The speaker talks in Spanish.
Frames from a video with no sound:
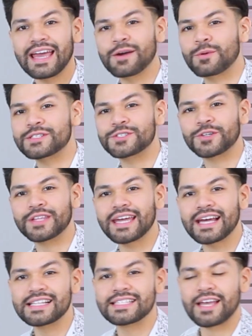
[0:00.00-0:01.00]
En cuestión
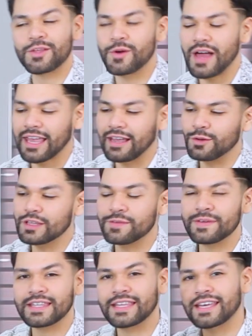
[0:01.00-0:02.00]
de calzado, aquí lo
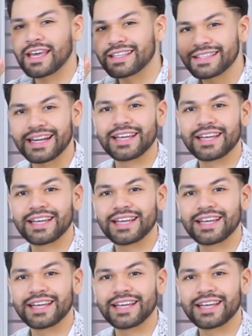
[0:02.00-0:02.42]
dividí en